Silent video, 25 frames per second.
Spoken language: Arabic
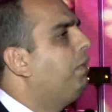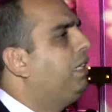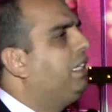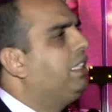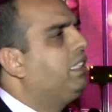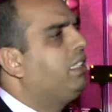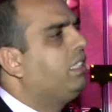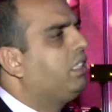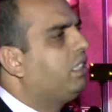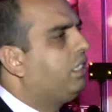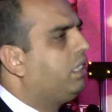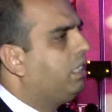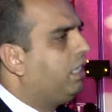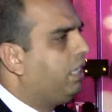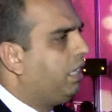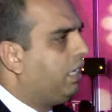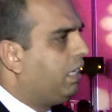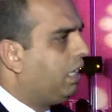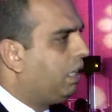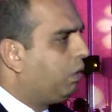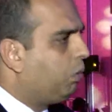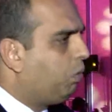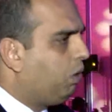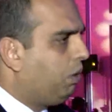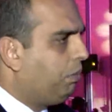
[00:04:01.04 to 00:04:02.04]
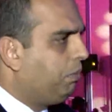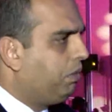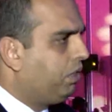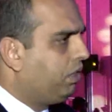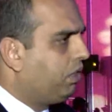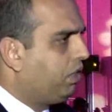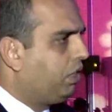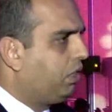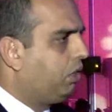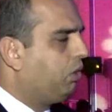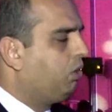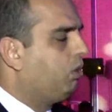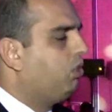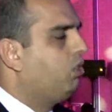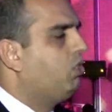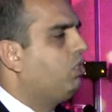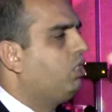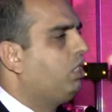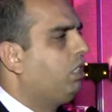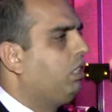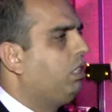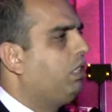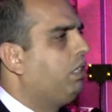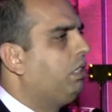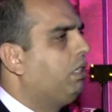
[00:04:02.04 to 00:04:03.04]
بعده انواع من
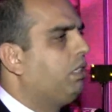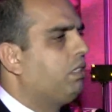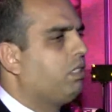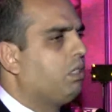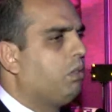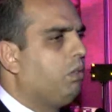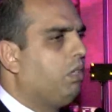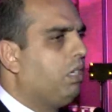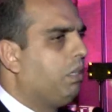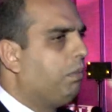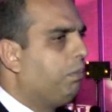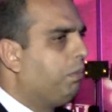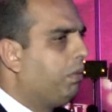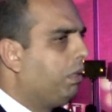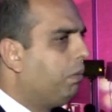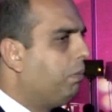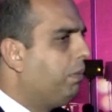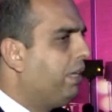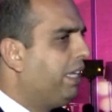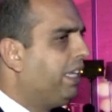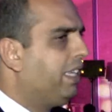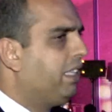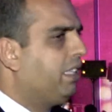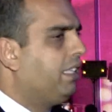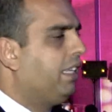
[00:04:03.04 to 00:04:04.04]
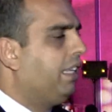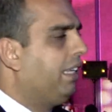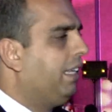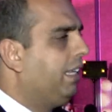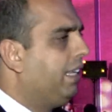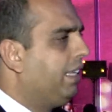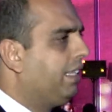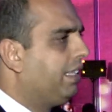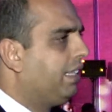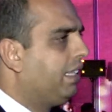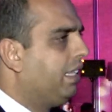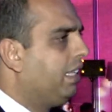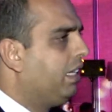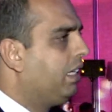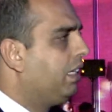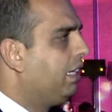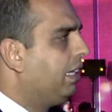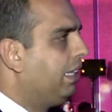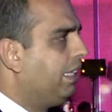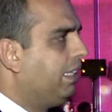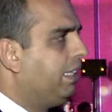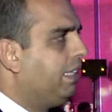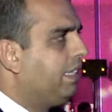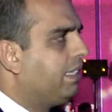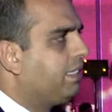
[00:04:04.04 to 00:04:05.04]
التكنولوجي سواء بالبيت عن لاند لاين
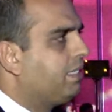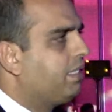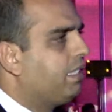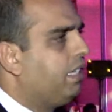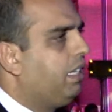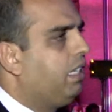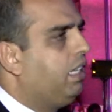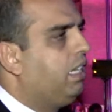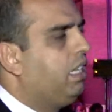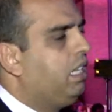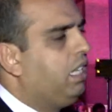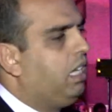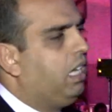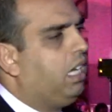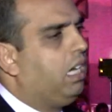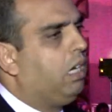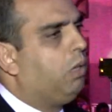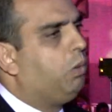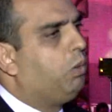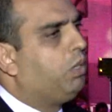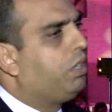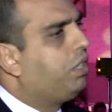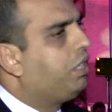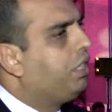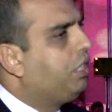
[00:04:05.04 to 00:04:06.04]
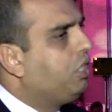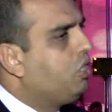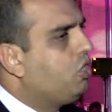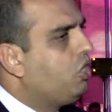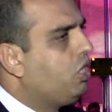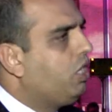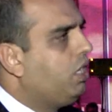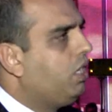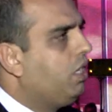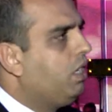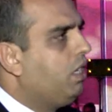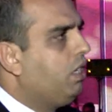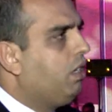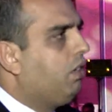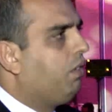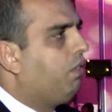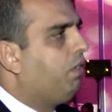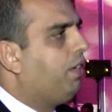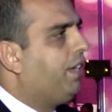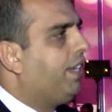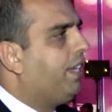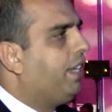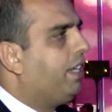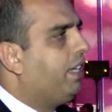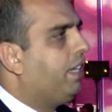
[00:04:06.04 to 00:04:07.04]
لدي اس ال او ال 3 جي
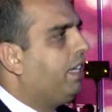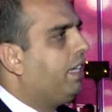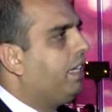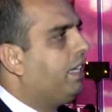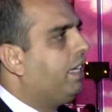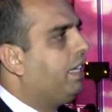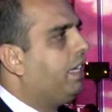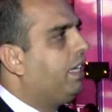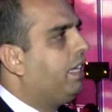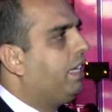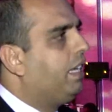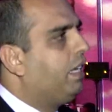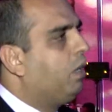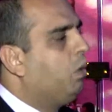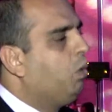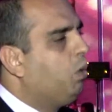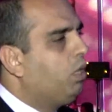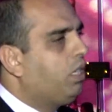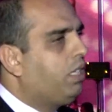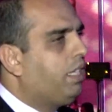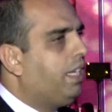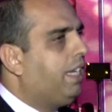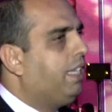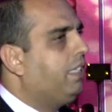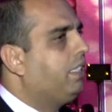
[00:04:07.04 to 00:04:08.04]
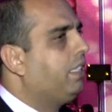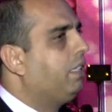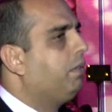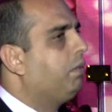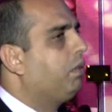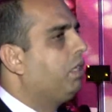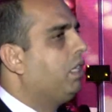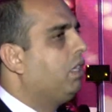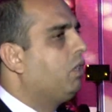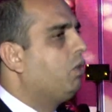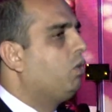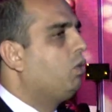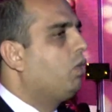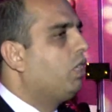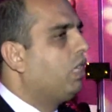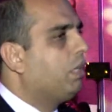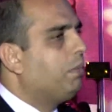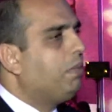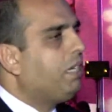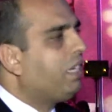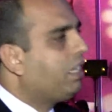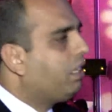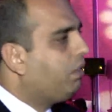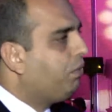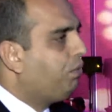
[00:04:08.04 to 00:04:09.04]
فهو التحدي لانه اذا
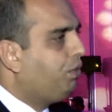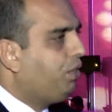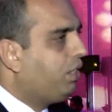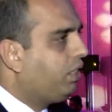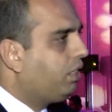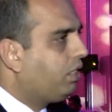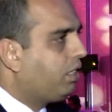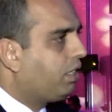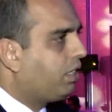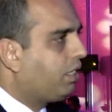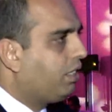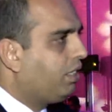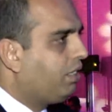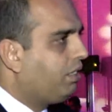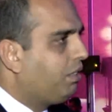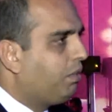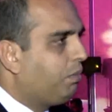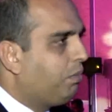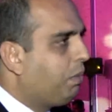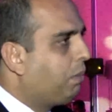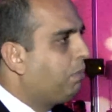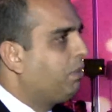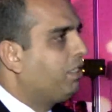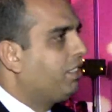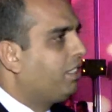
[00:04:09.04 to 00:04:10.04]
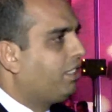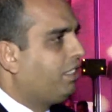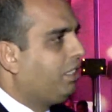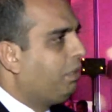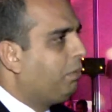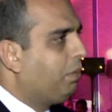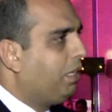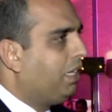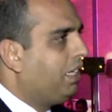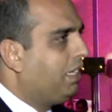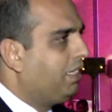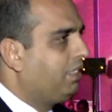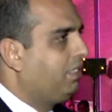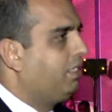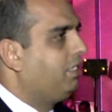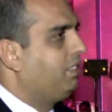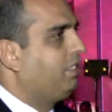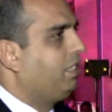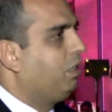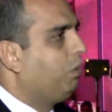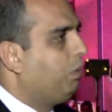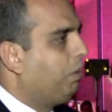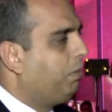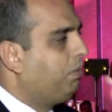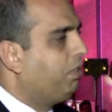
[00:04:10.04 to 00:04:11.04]
ما كان في انترنت ما بتقدر تعمل
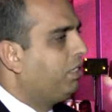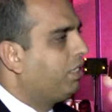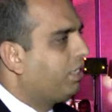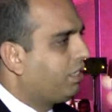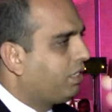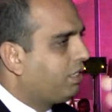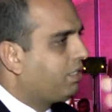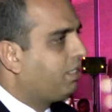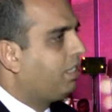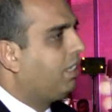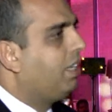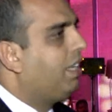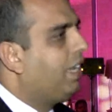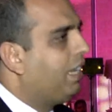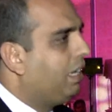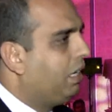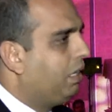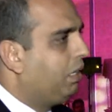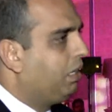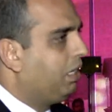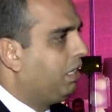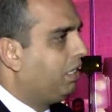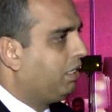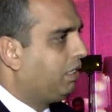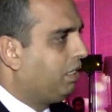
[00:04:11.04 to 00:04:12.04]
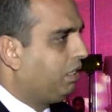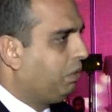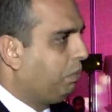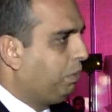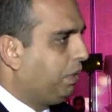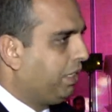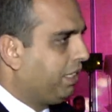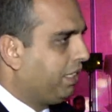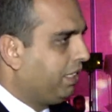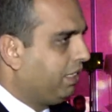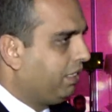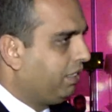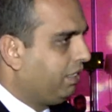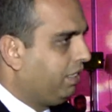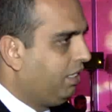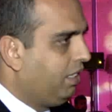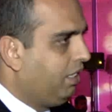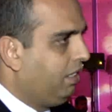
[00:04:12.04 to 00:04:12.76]
اكسس او ما بتقدر تصل لهي التطبيقات